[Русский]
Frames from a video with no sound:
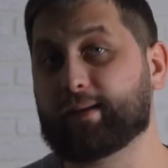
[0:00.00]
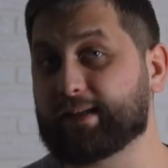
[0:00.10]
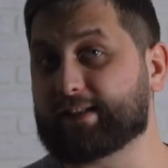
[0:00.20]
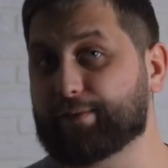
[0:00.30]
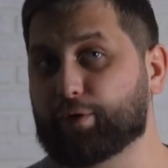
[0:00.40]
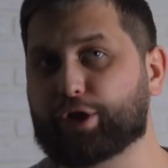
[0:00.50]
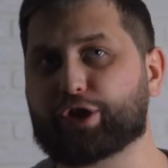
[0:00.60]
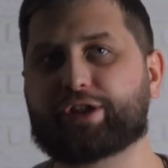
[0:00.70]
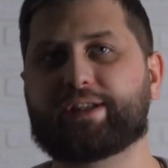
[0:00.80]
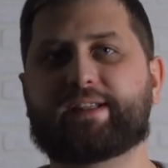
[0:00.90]
На
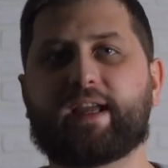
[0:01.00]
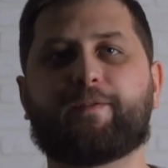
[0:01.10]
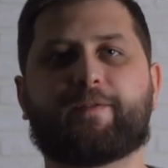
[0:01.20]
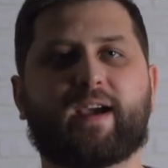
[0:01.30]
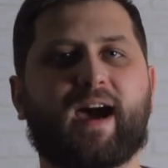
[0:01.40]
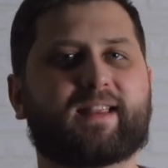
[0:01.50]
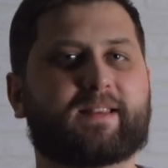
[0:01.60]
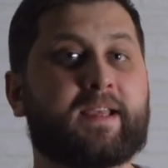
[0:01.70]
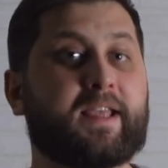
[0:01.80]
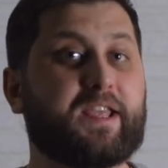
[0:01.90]
сегодняшний день
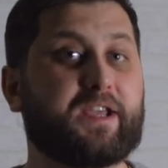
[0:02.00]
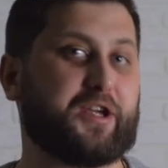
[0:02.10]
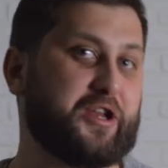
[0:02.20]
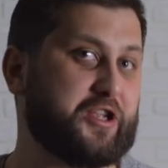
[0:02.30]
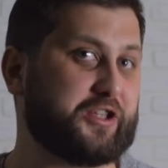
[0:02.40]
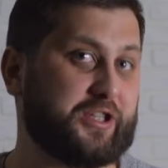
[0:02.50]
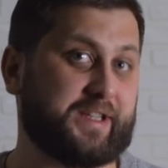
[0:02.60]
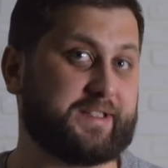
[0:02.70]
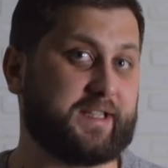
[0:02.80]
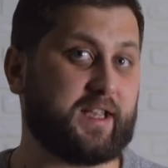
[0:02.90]
фиатные и
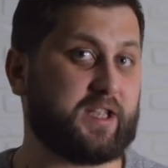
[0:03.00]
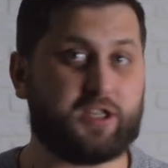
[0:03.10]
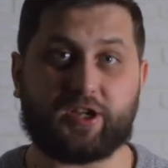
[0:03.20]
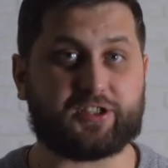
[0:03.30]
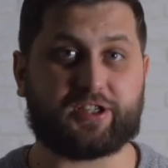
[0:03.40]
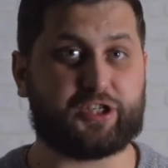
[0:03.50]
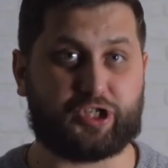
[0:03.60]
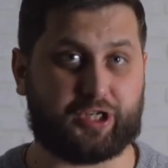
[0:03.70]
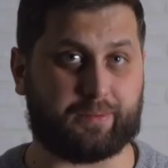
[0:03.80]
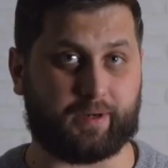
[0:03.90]
кредитные деньги
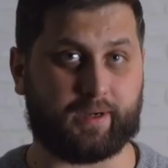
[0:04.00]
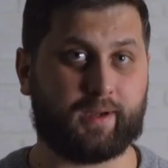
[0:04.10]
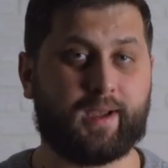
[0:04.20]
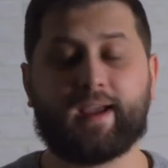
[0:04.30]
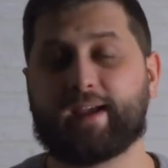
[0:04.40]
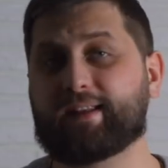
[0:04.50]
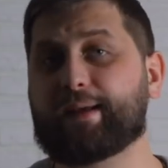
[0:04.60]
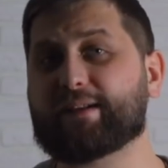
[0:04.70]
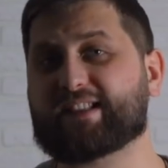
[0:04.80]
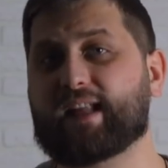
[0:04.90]
неразличимы.
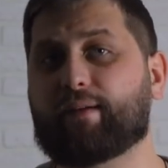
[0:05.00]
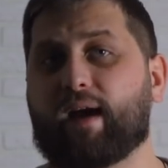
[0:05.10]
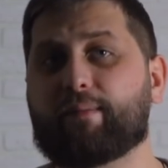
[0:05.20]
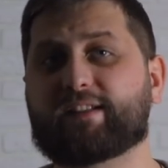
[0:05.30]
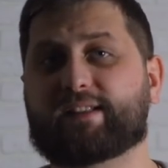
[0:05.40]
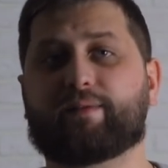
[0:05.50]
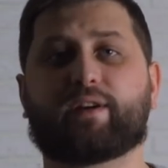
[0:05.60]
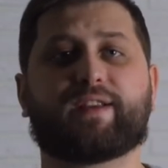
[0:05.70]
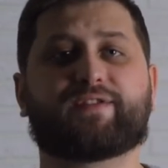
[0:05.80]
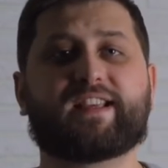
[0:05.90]
Иными словами,
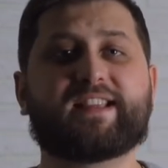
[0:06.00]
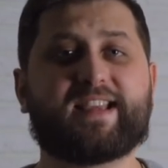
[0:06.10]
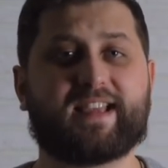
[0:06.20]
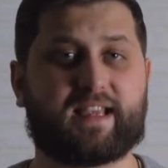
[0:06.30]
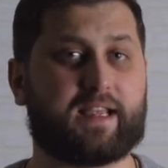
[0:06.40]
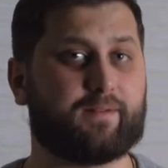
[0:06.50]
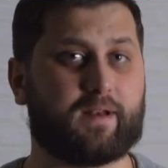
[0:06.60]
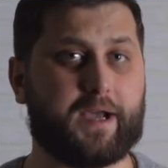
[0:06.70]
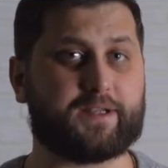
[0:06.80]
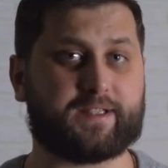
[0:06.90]
сегодня все деньги
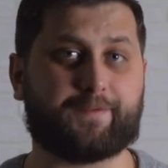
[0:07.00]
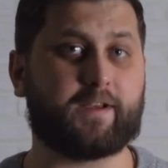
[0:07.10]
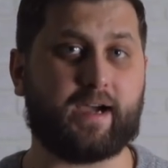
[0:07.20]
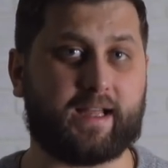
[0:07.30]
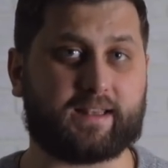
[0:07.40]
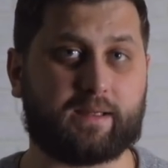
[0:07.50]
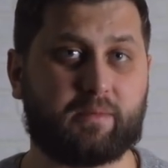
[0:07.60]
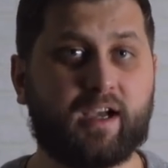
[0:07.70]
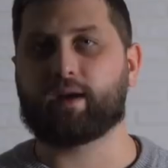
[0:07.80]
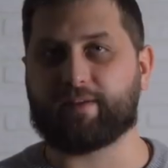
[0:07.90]
являются
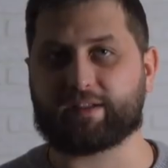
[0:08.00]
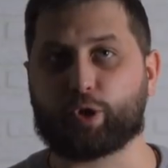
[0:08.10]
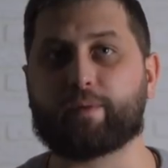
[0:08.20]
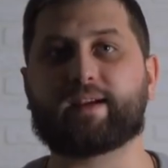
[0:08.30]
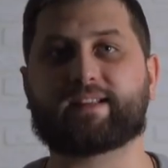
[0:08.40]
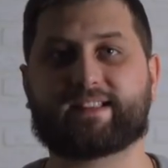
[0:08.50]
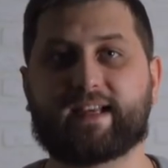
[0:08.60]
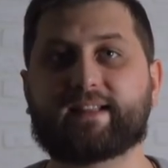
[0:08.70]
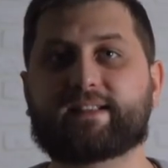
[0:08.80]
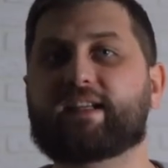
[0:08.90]
фиатными. В основе их
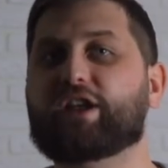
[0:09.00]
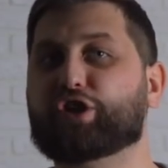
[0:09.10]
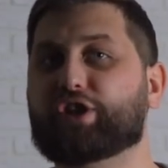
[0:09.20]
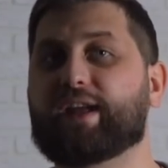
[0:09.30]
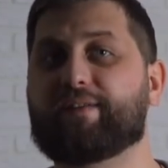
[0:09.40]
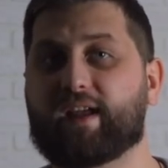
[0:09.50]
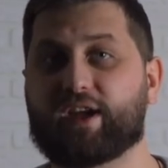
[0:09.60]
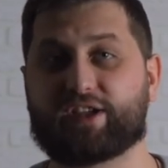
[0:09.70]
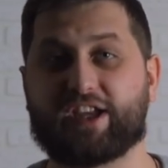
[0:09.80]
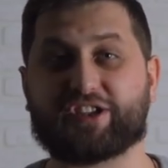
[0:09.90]
ценности лежит
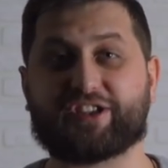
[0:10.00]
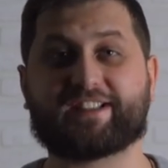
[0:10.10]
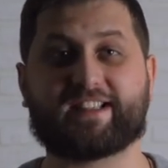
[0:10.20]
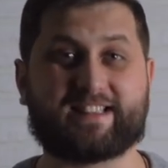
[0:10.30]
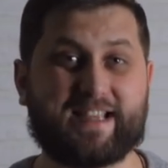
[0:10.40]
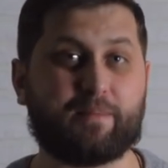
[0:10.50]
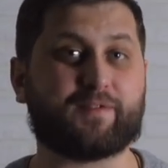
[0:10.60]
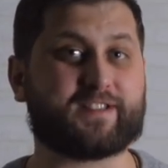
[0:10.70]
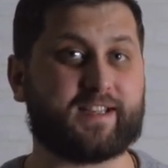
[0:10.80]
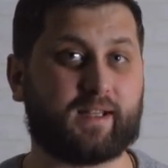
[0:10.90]
доверие к денежной системе
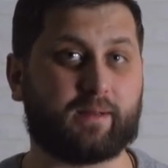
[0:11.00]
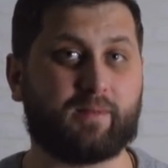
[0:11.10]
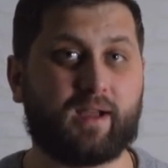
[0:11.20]
в целом.